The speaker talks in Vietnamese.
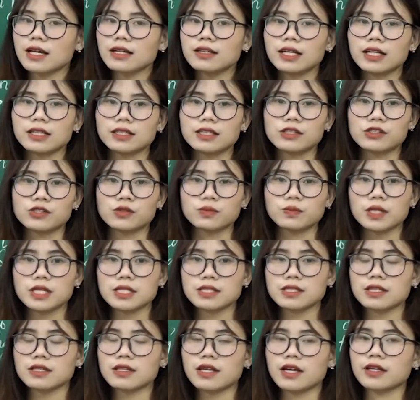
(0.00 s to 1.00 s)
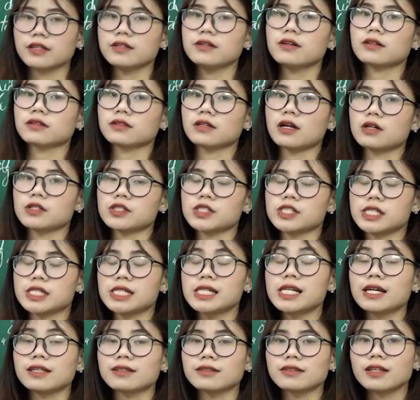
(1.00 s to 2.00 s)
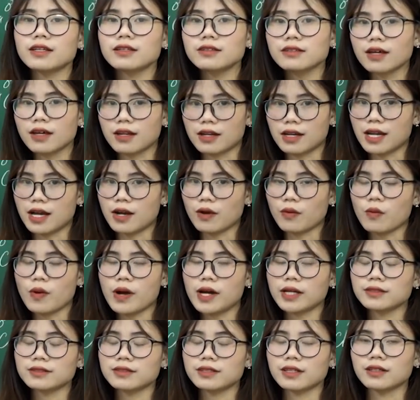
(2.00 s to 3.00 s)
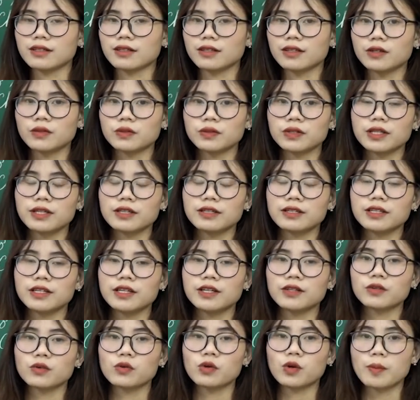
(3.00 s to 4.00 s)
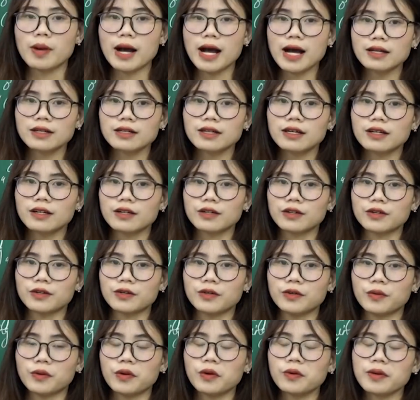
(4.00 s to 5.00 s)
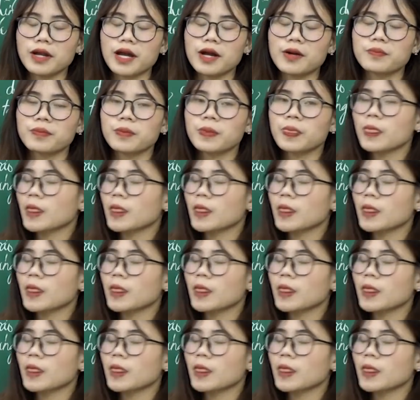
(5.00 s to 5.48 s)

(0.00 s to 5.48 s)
tác này thì chúng ta sẽ thấy được đó chính là tinh thần lạc quan tình yêu thiên nhiên của bác đúng không nào